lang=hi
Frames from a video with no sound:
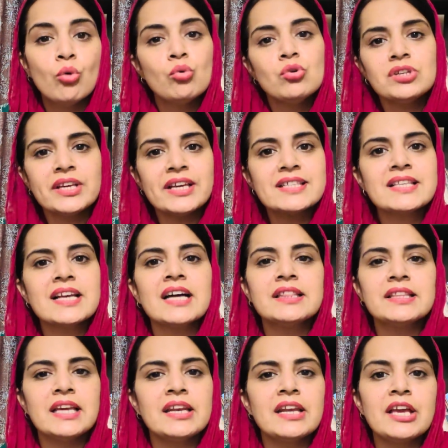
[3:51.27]
उनके
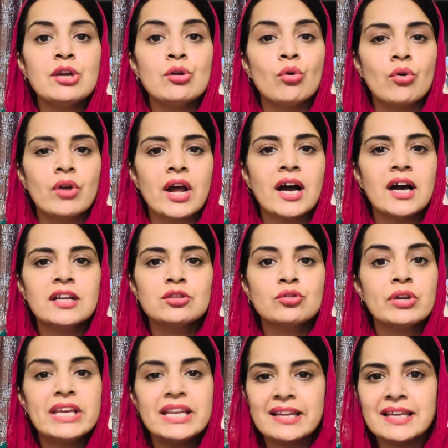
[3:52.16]
साथ ये नहीं हो रहा
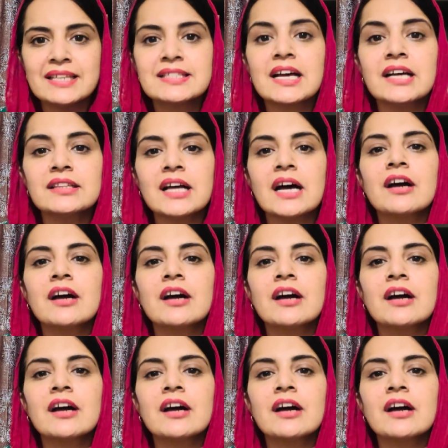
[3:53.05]
तो इनके साथ